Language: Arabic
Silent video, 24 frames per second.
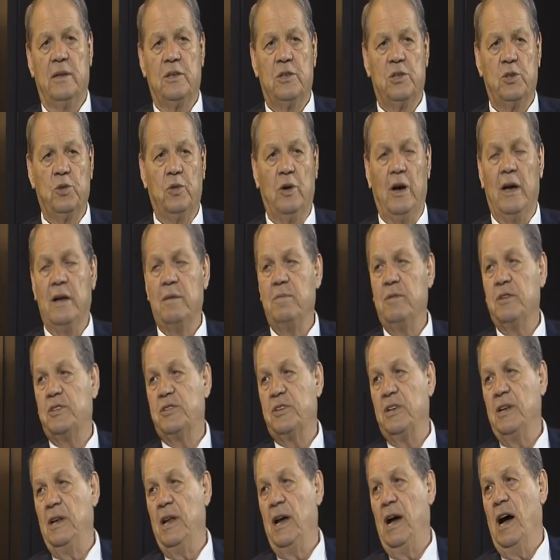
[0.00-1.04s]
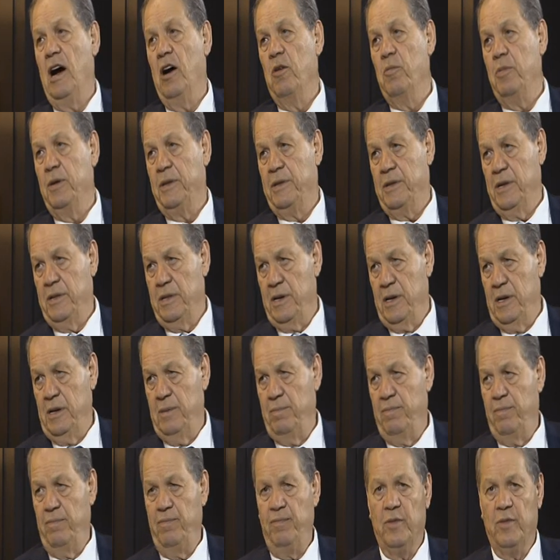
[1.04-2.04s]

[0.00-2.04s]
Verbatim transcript: سواء بالسلاح أو بالتدريب